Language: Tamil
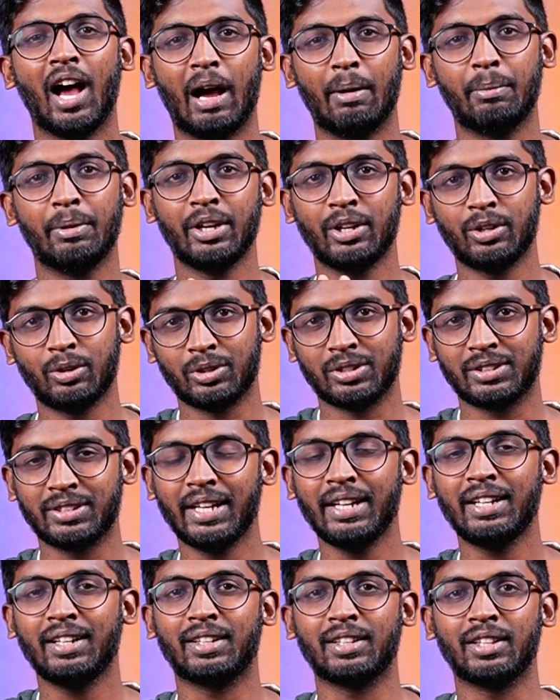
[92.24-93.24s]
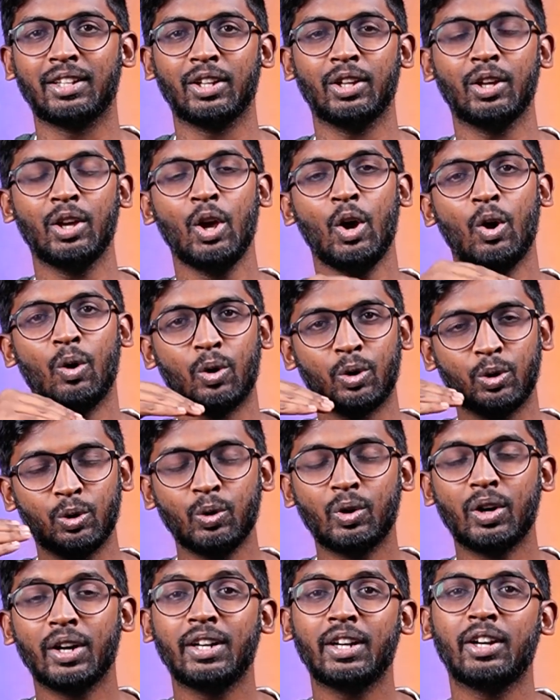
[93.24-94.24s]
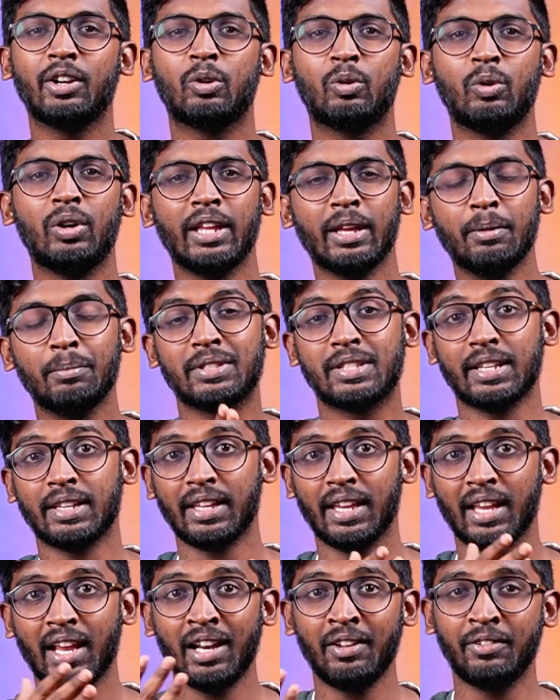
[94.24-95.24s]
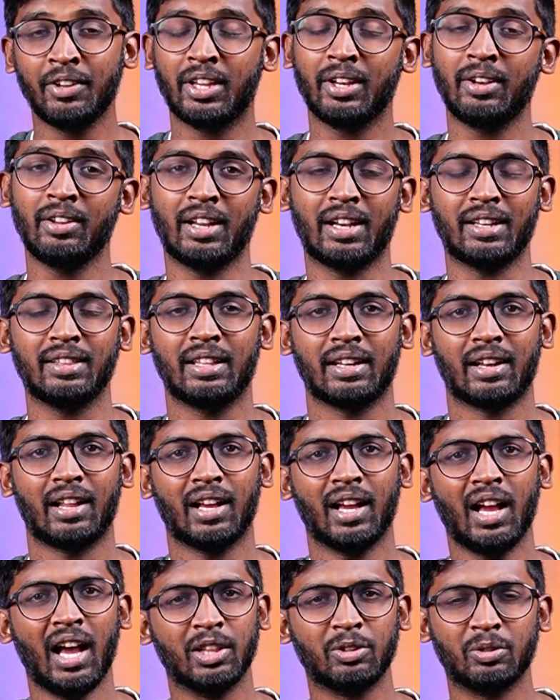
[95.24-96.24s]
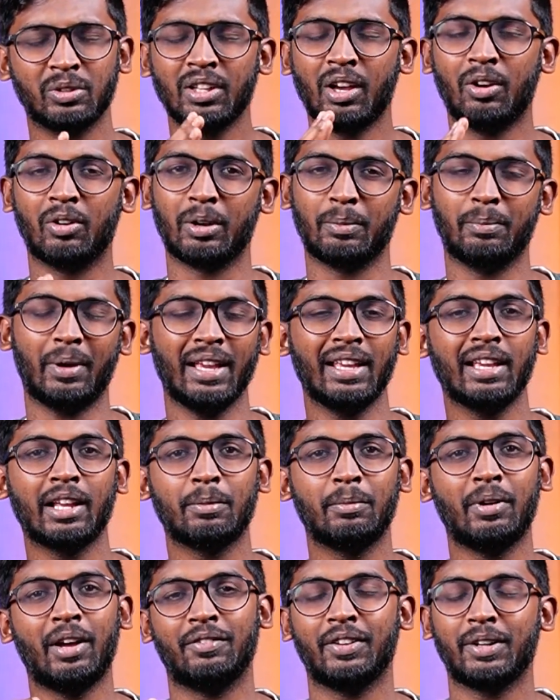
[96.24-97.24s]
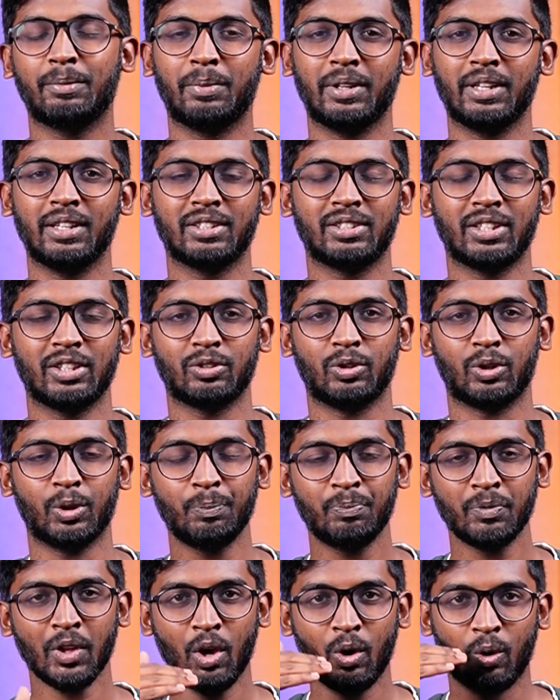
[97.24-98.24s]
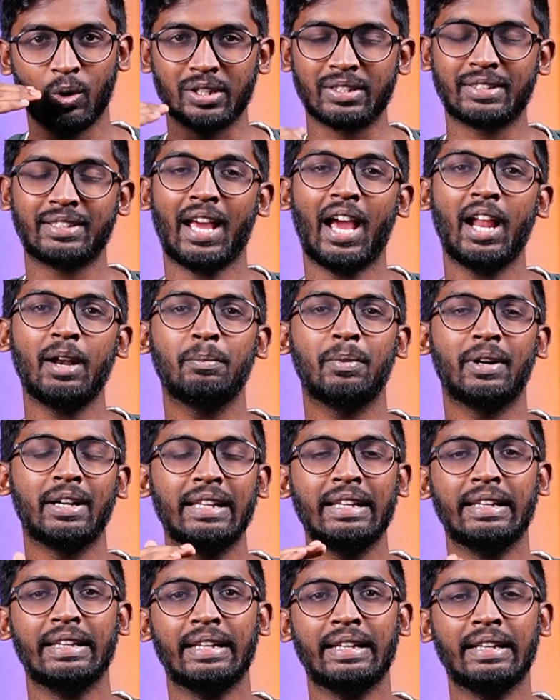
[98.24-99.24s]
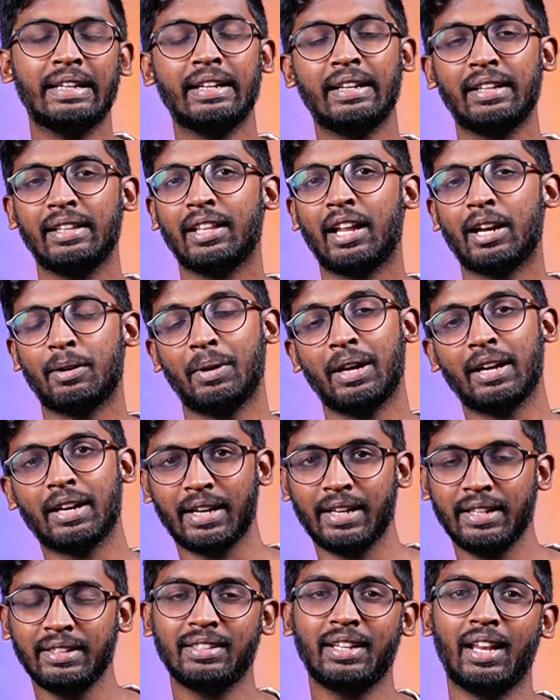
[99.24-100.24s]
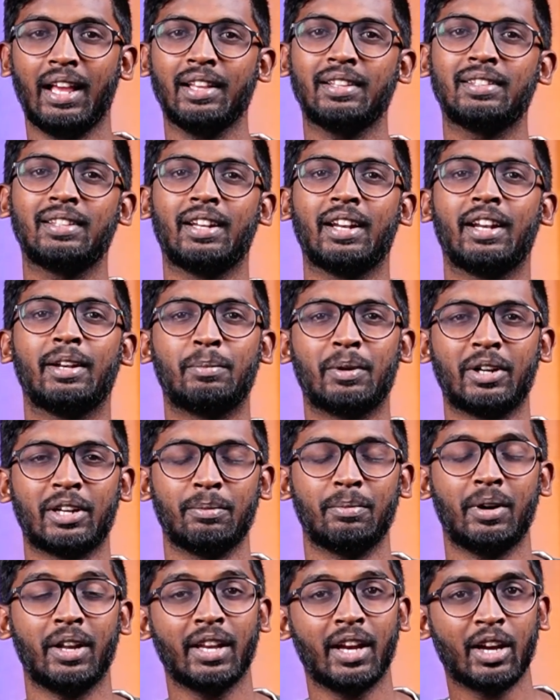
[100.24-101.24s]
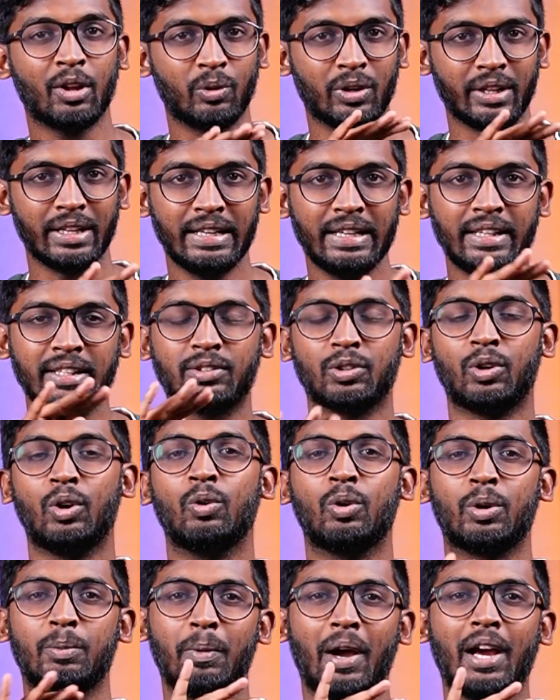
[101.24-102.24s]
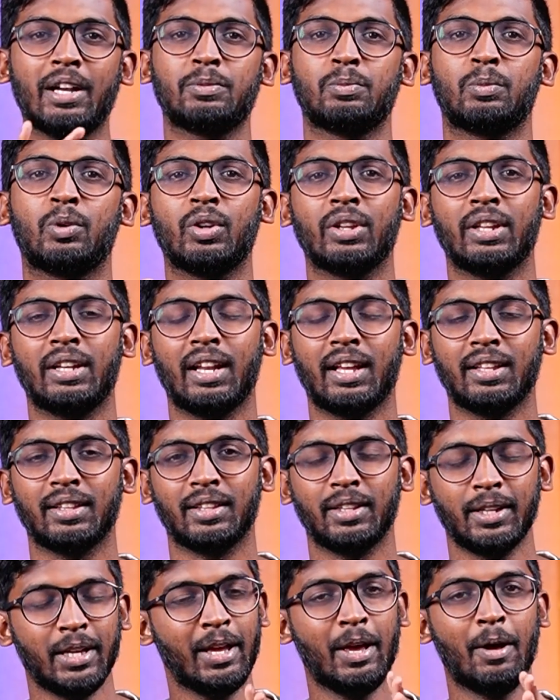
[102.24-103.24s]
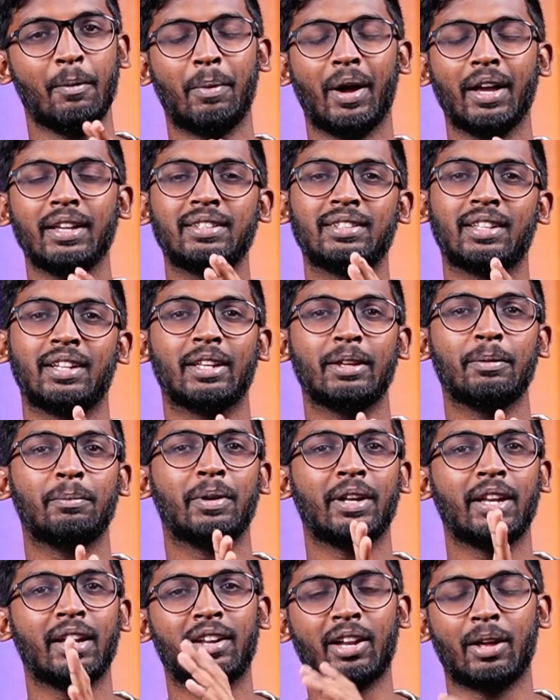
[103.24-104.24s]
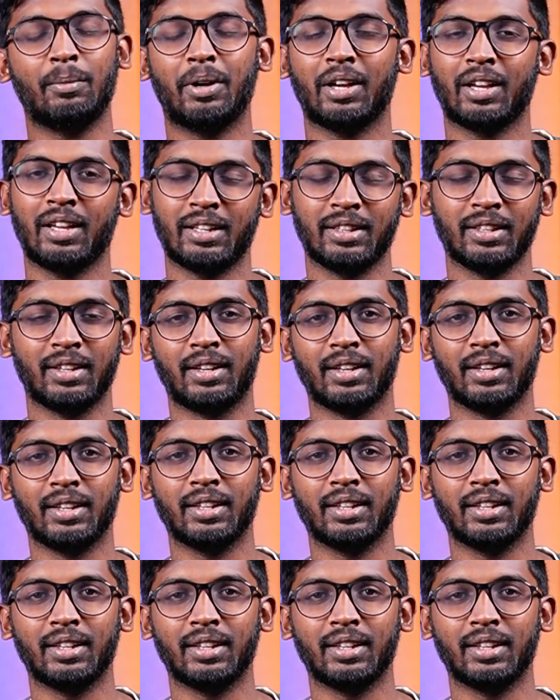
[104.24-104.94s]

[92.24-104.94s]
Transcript: அப்படின்ற ஒரு ஸ்டேட்டில் இருந்துட்டு ஒரு டூ ஹண்ட்ரடுக்குள்ளேயே மிச்சம் ஏழு விக்கெட்டும் இழந்துடுறாங்க அது வந்து அவங்கள பயங்கரமாக அஃபெக்ட் பண்ணிருச்சுன்னு சொல்லணும் ஒரு ஸ்டாண்ட் பண்ணி நின்று நிதானமாக கடைசியில் ஆக்சலரேட் பண்ணுற மாதிரியான ஒரு இன்னிங்ஸோ ஒரு பேட்ஸ்மனோ இல்லாதது பாகிஸ்தானுக்கு பெரிய ட்ராபாக இருந்துட்டு